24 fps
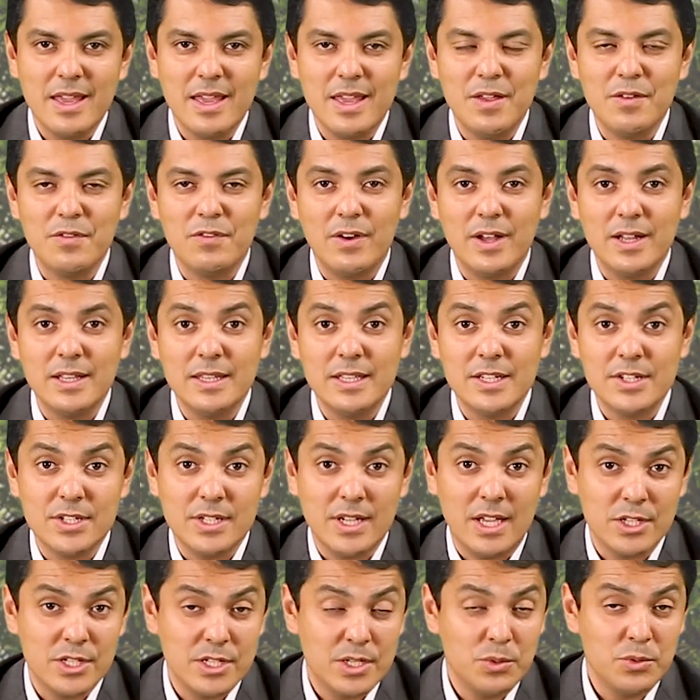e vai
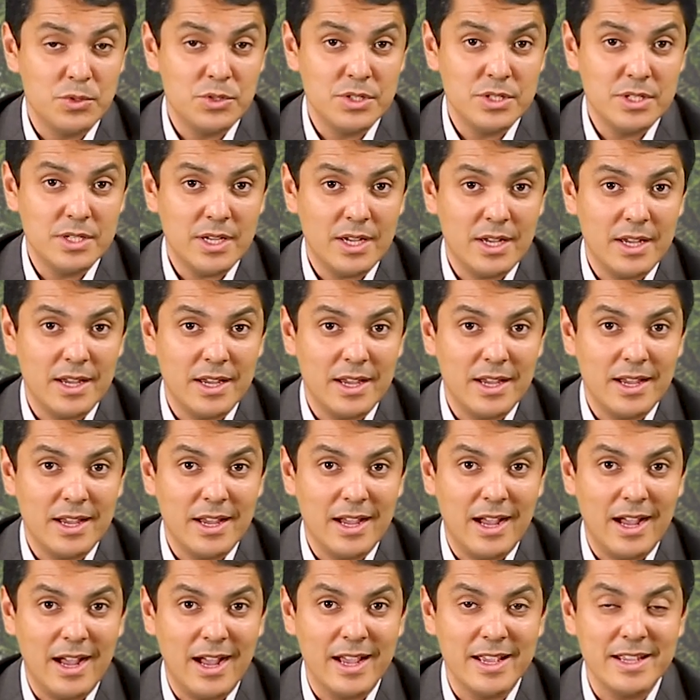deixar seu dia
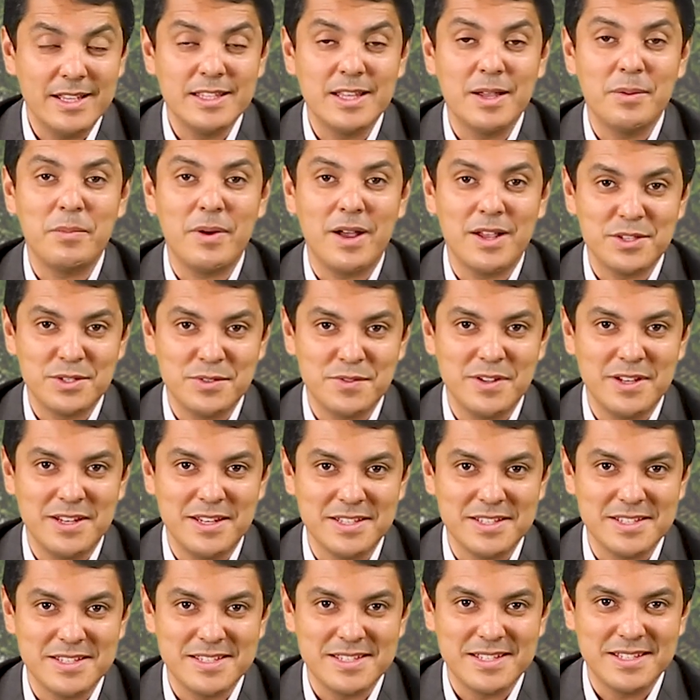ainda mais
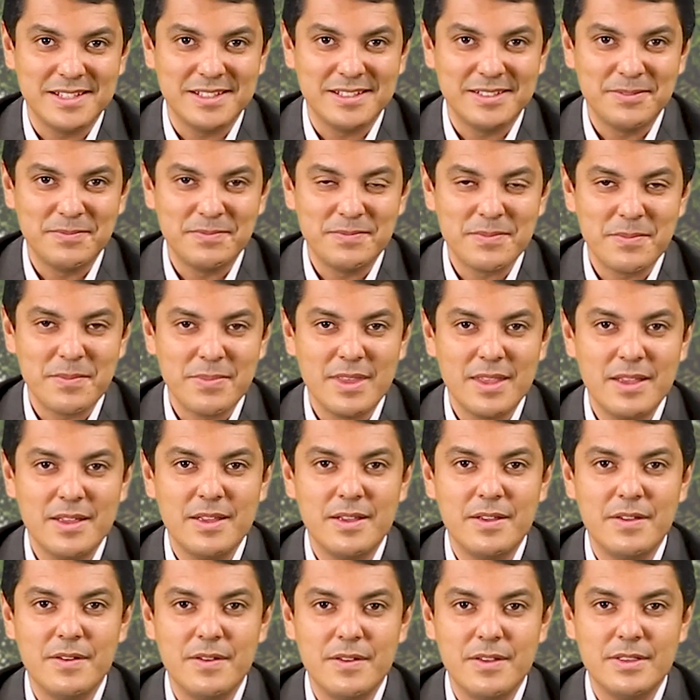feliz.
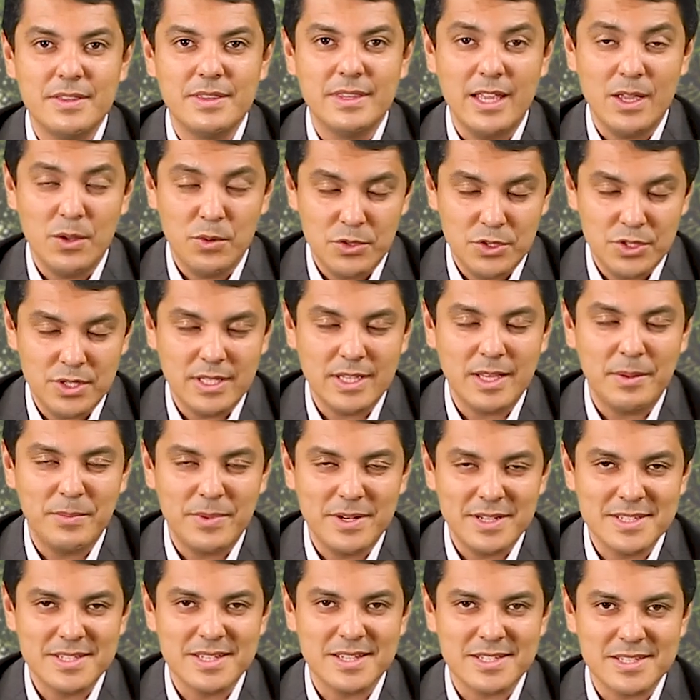Tenha um dia na
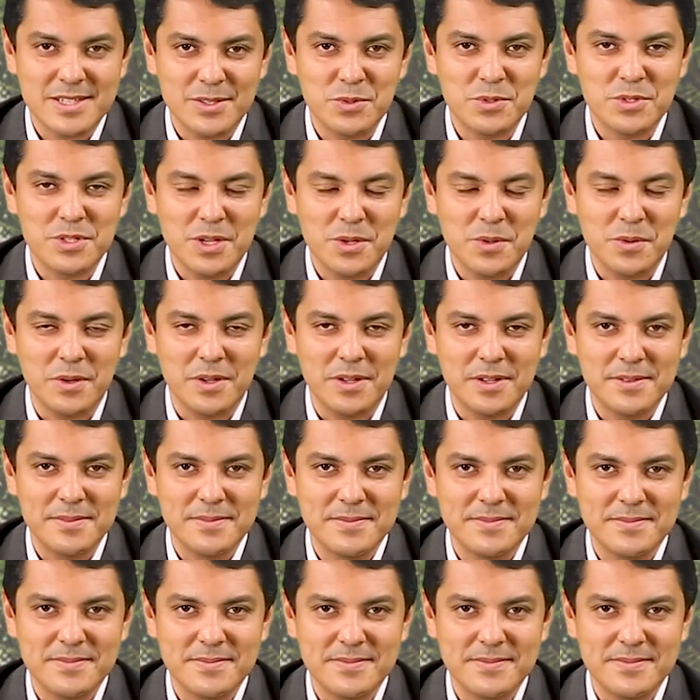presença do Senhor.